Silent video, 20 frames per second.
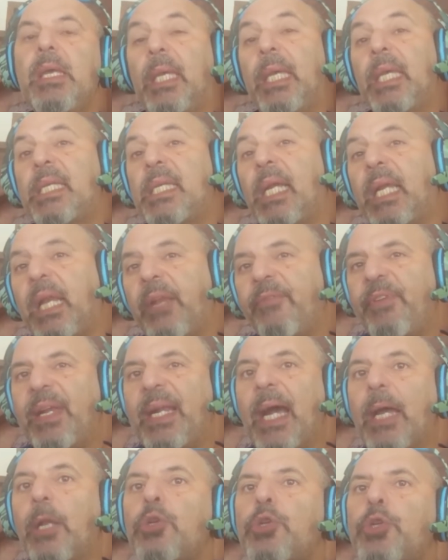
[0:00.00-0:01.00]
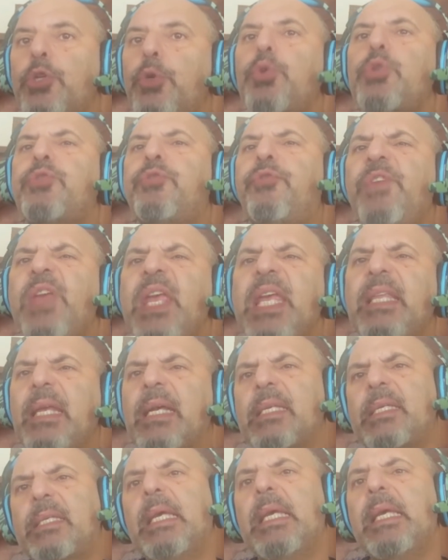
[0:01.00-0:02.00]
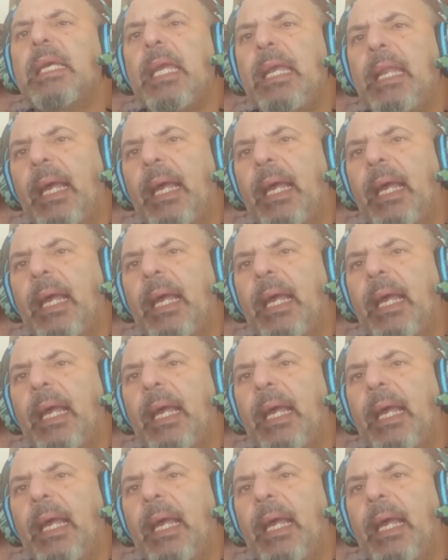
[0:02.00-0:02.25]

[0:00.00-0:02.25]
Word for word: que sacrificaron sus vidas en